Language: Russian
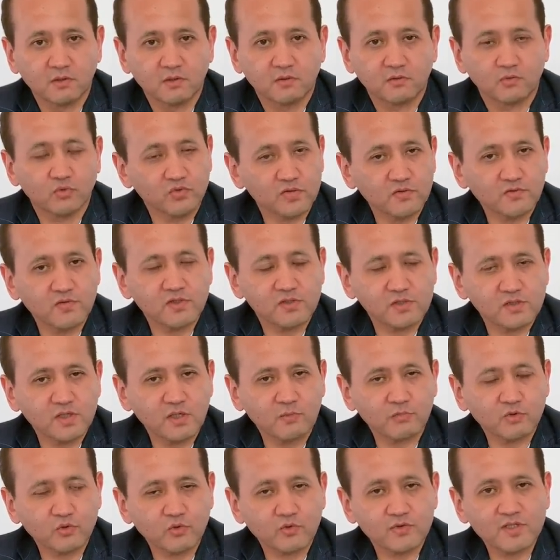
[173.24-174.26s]
ну, в связи с
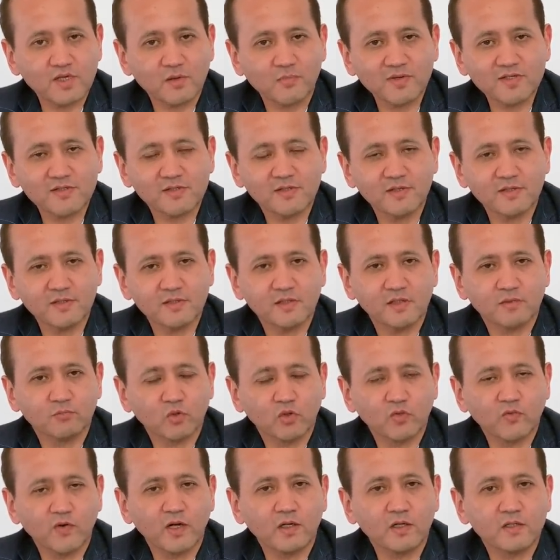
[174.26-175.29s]
тем, что за последние
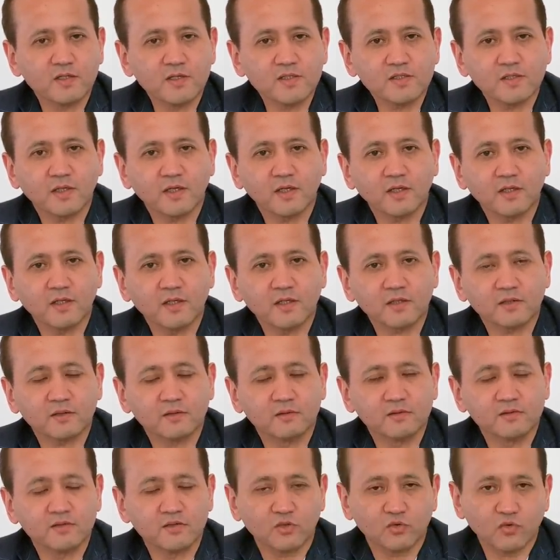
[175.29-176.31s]
буквально несколько
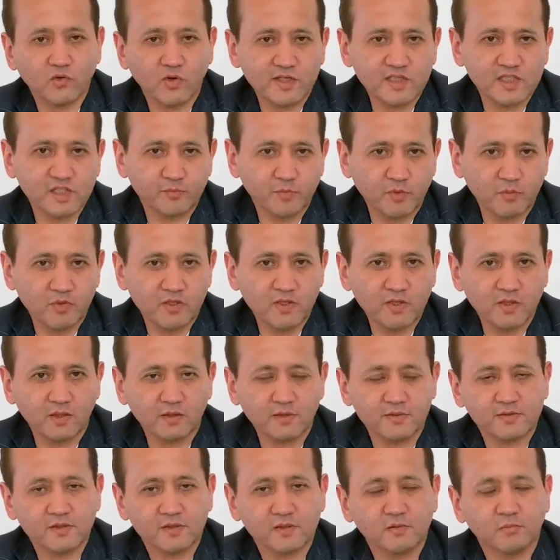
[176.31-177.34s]
лет ситуация
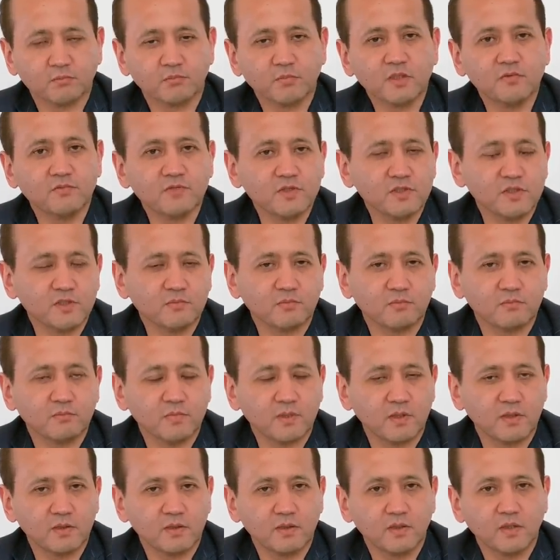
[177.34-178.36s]
поменялась, мы
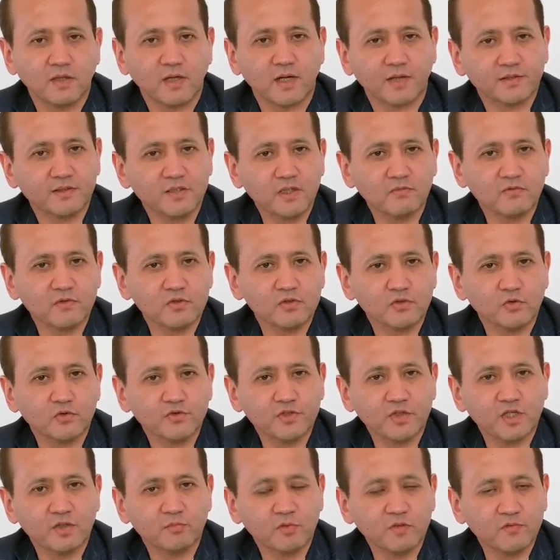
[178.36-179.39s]
видим активность
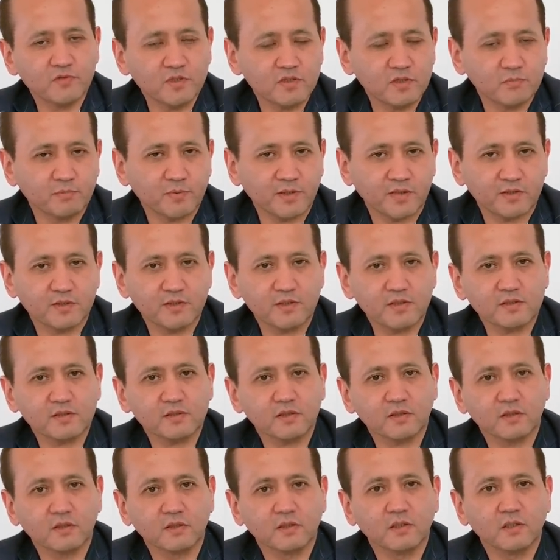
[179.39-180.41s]
людей, мы видим
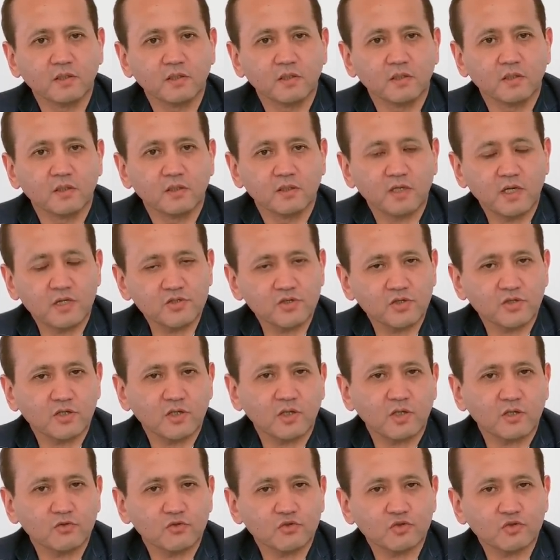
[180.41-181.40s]
протесты, я считаю,